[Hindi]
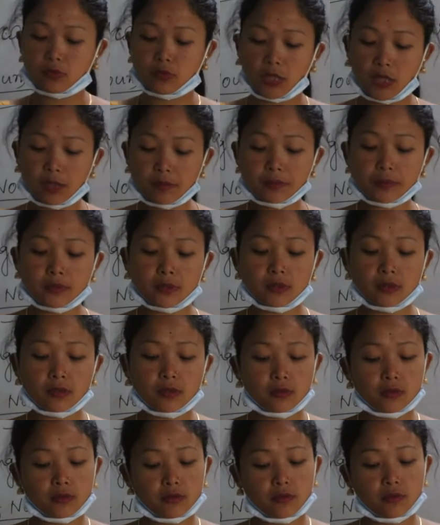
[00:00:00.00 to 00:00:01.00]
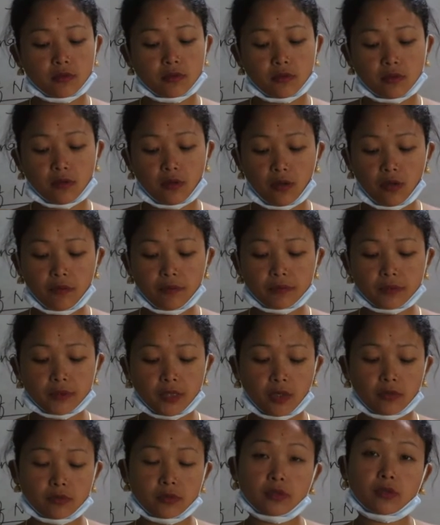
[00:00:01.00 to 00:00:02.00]
टू टाइप्स ऑफ
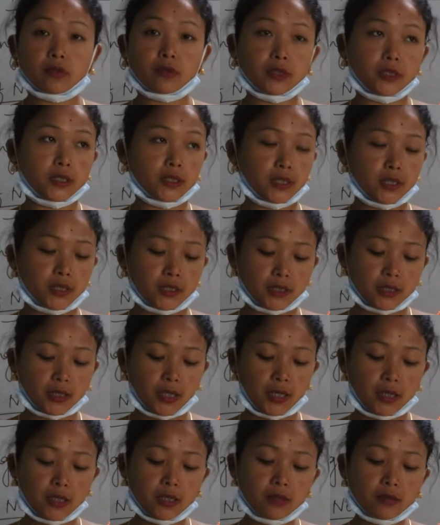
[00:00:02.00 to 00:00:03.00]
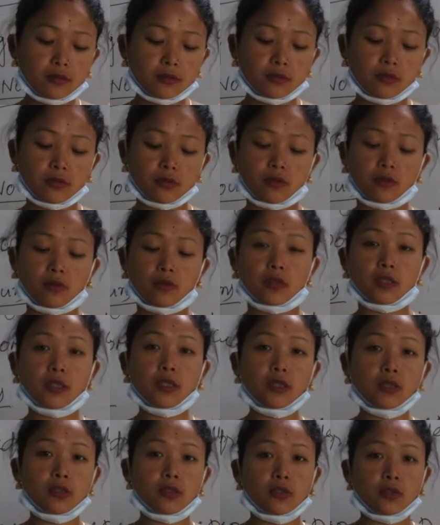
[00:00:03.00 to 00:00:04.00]
नाउन को डिस्कस किया है
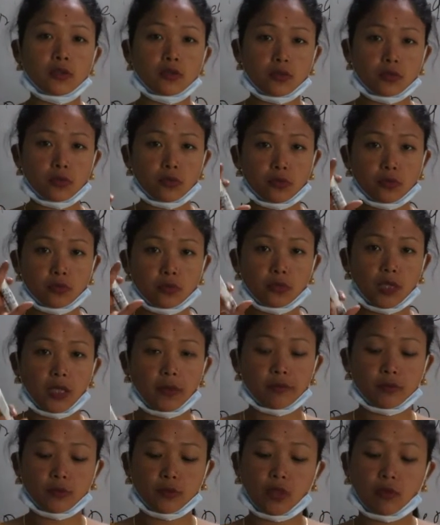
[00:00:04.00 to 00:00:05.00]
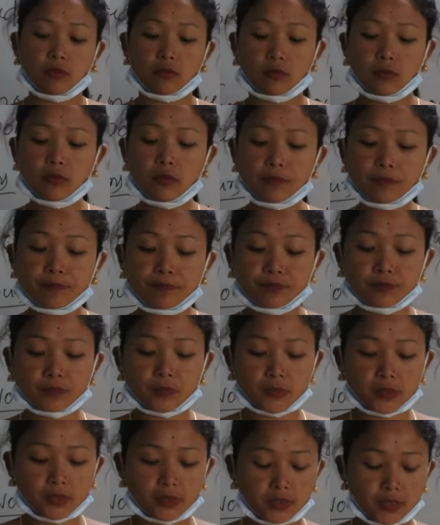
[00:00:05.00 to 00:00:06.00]
ओनली टू नाउन को
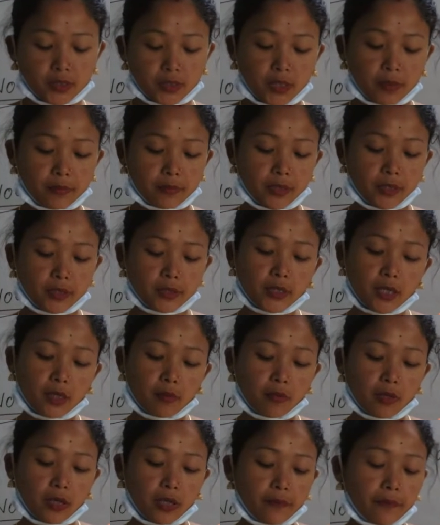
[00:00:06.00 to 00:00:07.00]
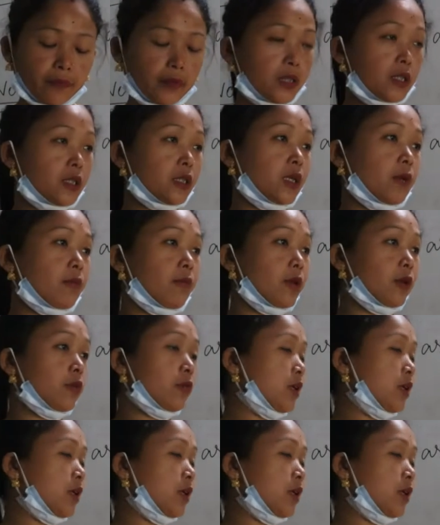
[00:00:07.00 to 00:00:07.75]
डिस्क्राइब किया है क्या है बोला है पहले नंबर